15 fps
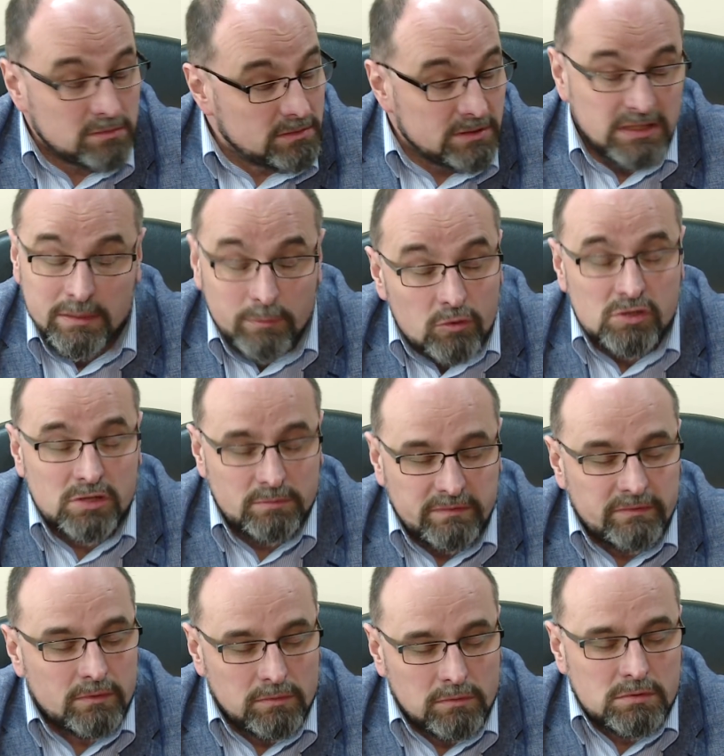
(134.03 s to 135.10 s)
y, nie możemy
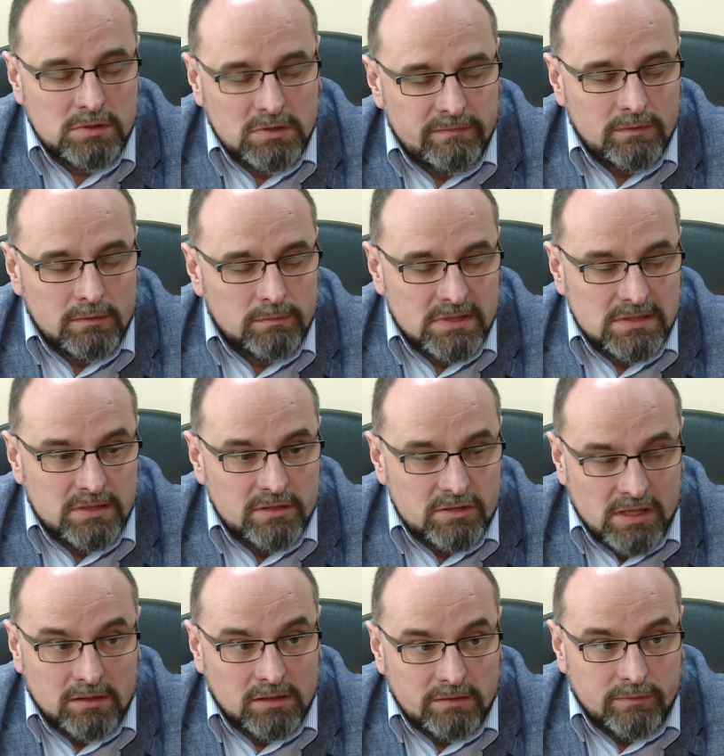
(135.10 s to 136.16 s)
wykluczyć w chwili obecnej
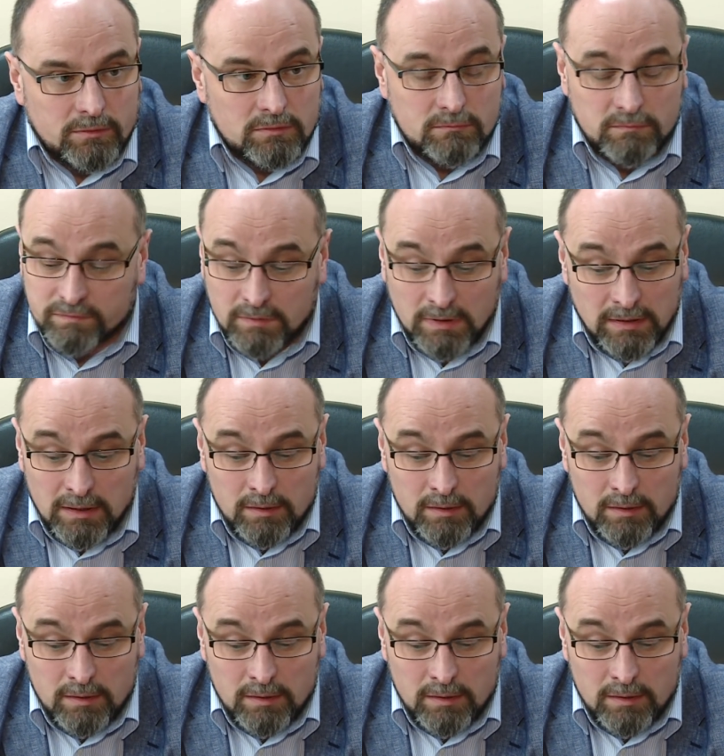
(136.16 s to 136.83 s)
żadnych wątków.